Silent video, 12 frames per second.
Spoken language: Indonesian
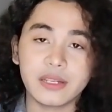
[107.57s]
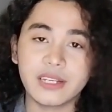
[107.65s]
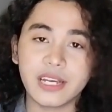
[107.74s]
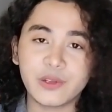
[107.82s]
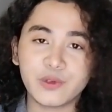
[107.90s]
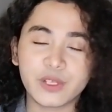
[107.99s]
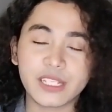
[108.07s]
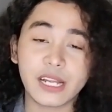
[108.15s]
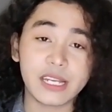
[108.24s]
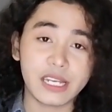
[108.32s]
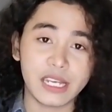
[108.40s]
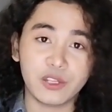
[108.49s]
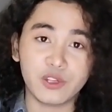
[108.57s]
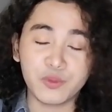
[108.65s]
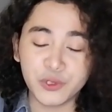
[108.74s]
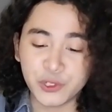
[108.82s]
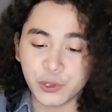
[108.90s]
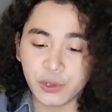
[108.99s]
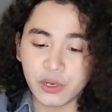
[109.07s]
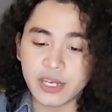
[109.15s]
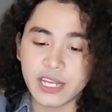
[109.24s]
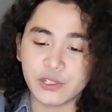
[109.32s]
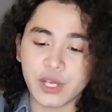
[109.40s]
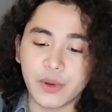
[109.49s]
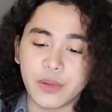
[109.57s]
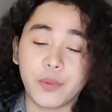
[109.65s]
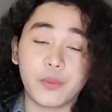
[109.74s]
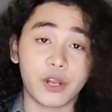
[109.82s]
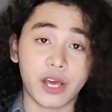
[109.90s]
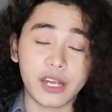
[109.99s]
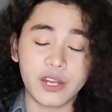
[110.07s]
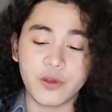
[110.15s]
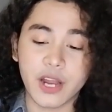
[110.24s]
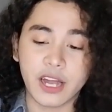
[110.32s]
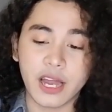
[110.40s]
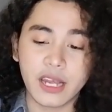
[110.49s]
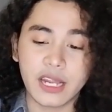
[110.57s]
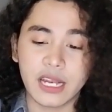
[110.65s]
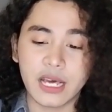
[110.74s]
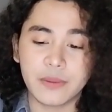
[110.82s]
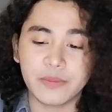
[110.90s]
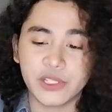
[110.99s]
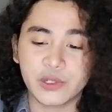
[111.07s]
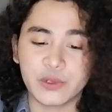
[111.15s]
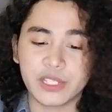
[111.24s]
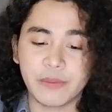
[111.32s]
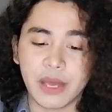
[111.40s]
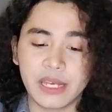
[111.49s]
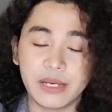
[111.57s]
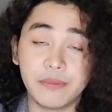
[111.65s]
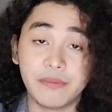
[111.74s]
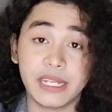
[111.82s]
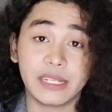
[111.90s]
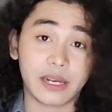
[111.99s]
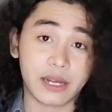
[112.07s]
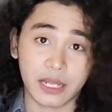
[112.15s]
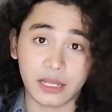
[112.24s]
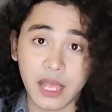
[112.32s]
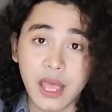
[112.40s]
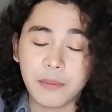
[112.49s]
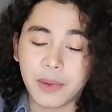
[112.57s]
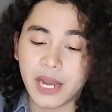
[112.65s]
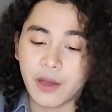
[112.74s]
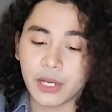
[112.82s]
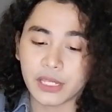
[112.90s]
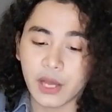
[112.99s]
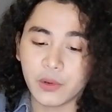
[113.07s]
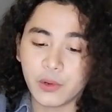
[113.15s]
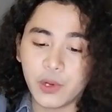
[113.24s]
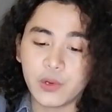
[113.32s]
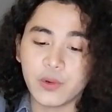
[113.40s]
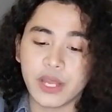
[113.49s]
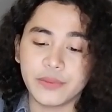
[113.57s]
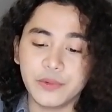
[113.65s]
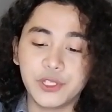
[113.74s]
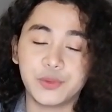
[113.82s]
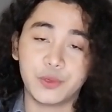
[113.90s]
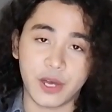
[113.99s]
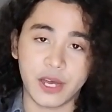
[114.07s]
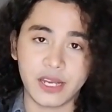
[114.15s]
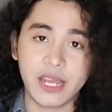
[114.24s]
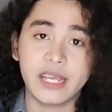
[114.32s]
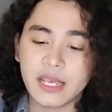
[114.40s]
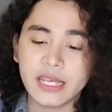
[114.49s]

Dan untuk istilah ini itu muncul dan juga mulai populer digunakan dalam diskusi pendem di internet pada awal tahun 2010-an.